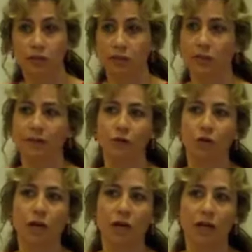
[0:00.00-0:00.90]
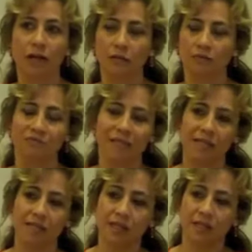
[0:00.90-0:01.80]
se va a tocar
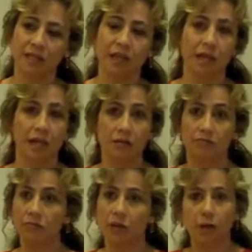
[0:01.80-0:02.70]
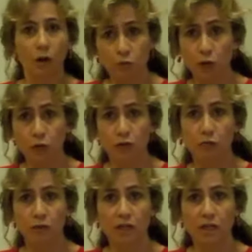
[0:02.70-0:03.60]
desde a una
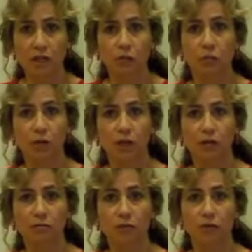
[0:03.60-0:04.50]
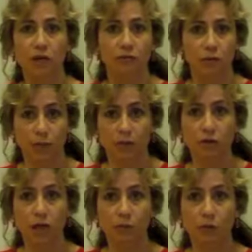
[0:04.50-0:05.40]
cuestión básica como por ejemplo la formación
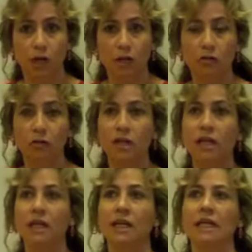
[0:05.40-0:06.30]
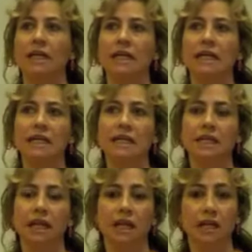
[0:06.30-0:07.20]
del abogado y
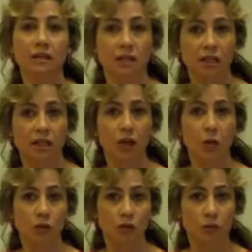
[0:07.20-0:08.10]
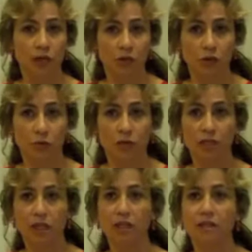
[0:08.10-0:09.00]
la ley
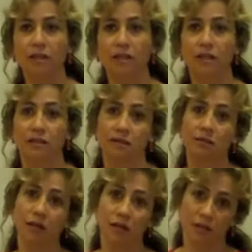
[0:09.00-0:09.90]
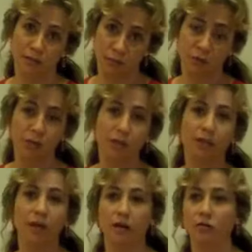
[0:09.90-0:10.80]
34-2006, que es la que
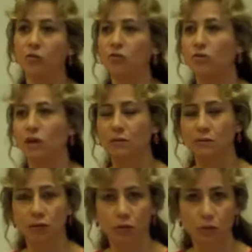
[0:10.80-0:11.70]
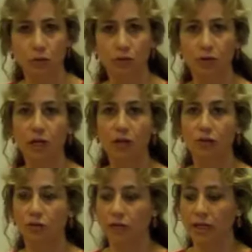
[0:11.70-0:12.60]
propicia un cambio
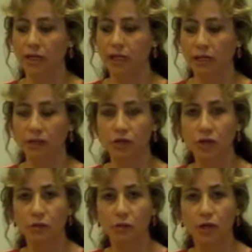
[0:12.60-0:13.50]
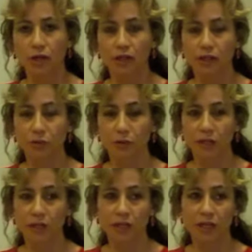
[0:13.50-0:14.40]
revolucionario en el acceso a la abogacía en España,